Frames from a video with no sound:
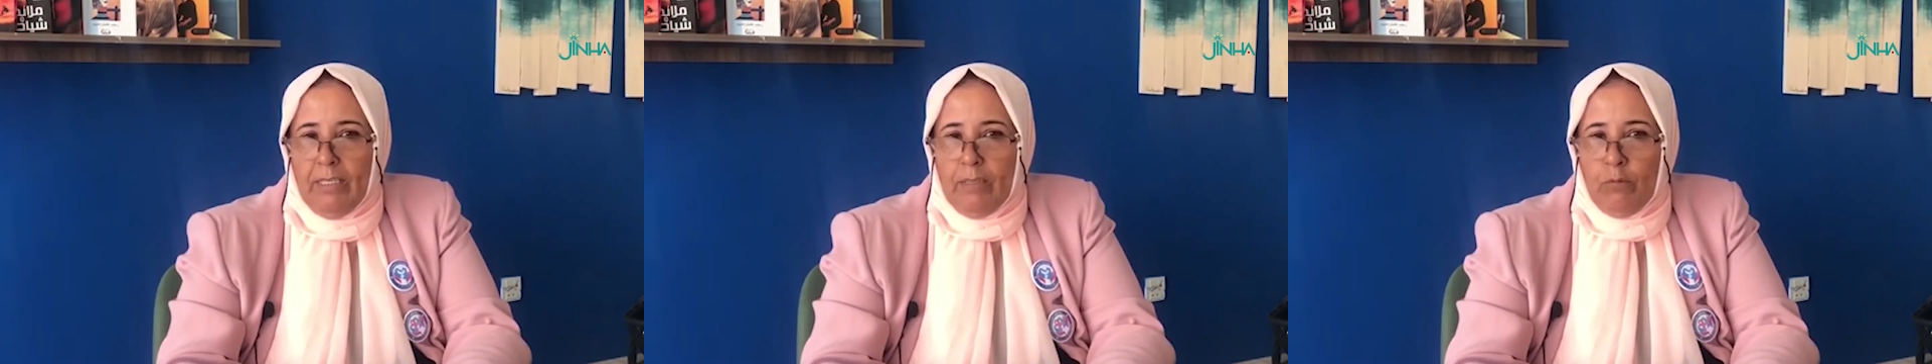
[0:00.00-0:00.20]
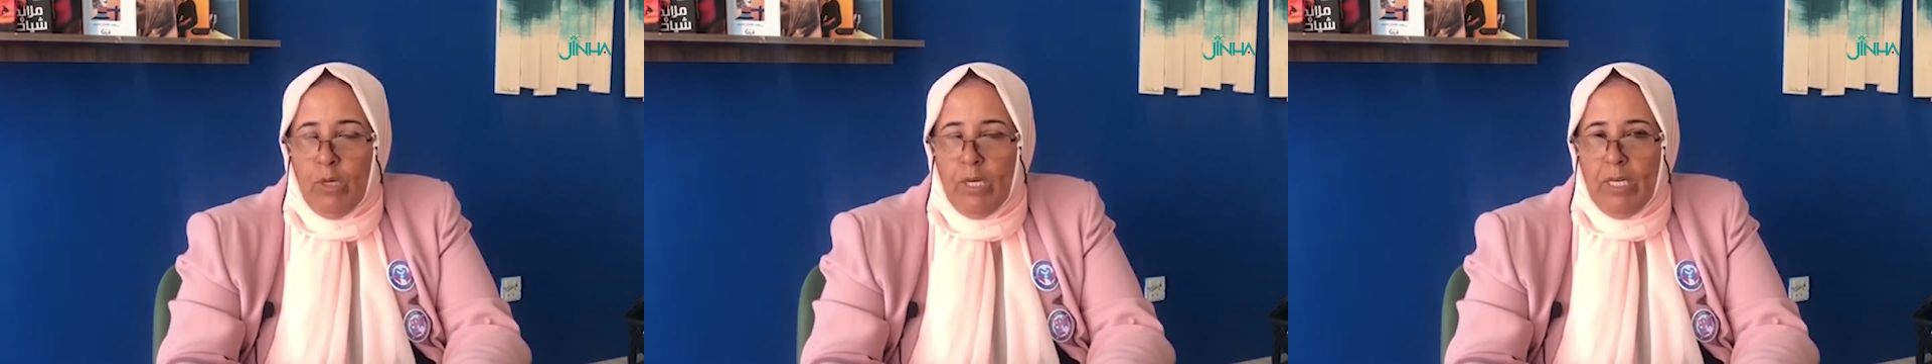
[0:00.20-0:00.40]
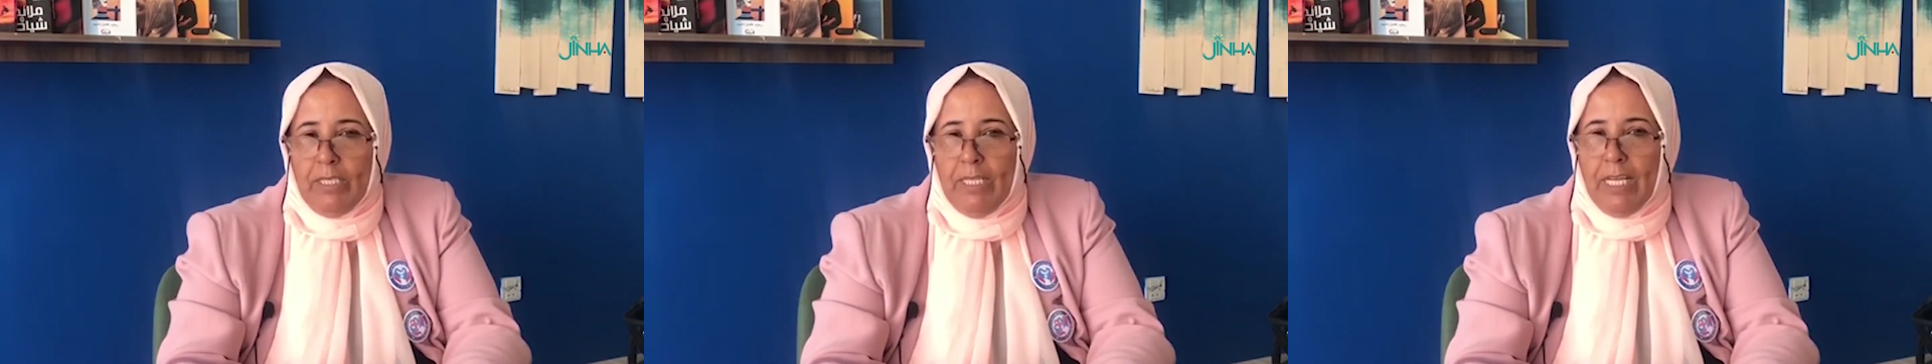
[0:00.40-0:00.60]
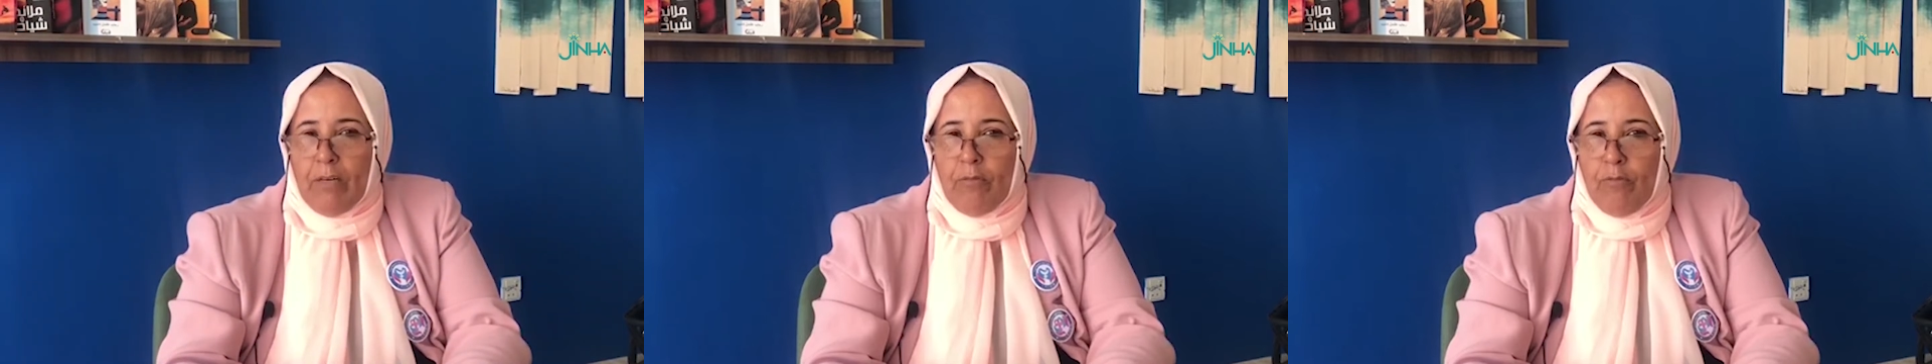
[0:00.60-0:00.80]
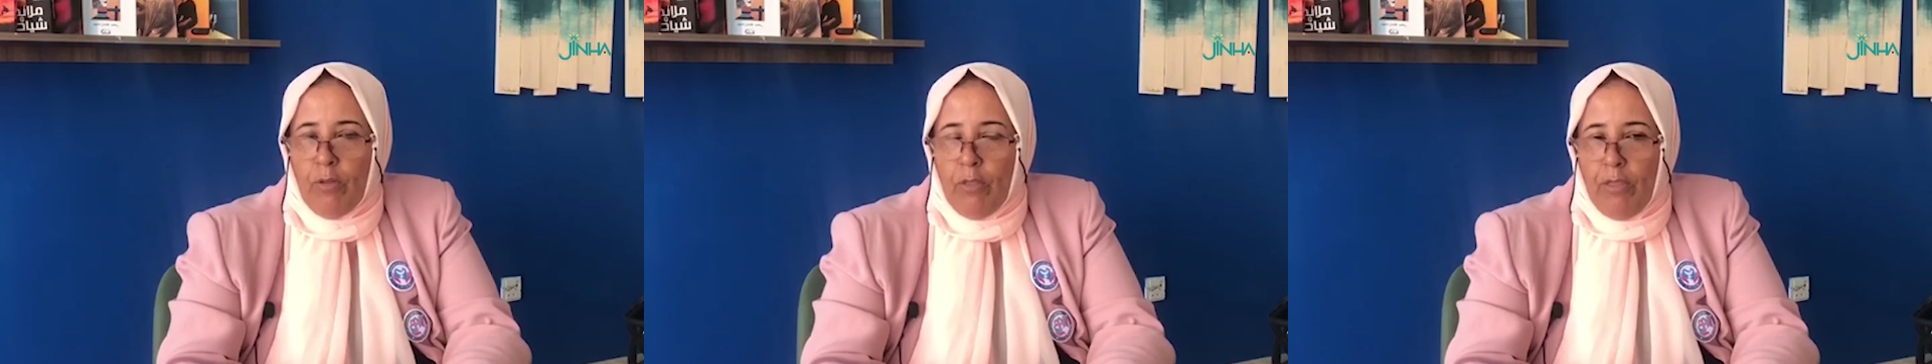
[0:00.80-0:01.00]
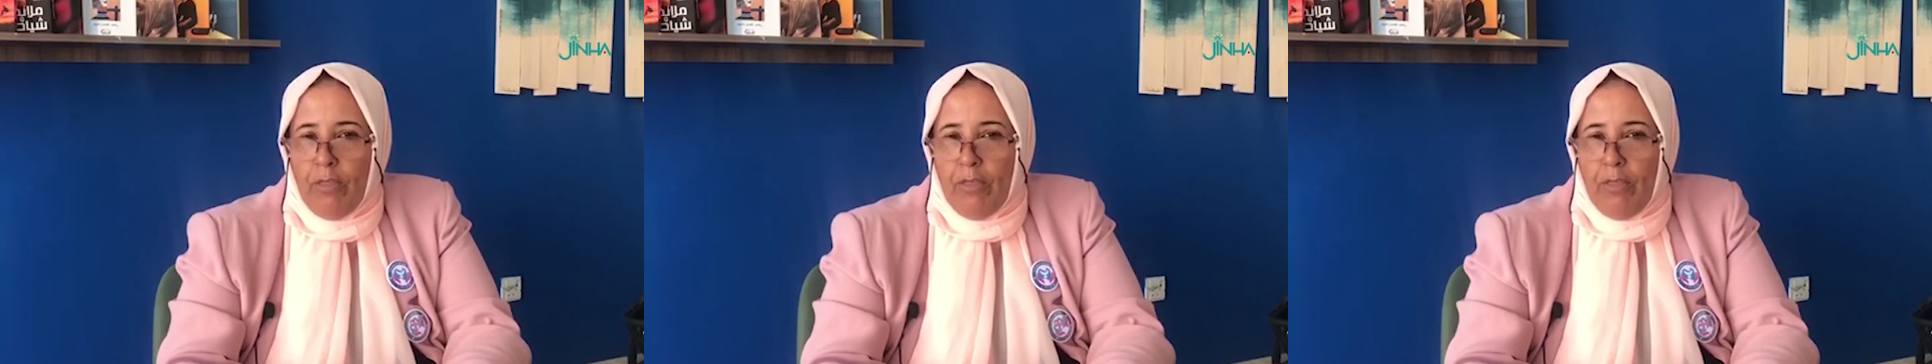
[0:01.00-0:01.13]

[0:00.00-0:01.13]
ونرفض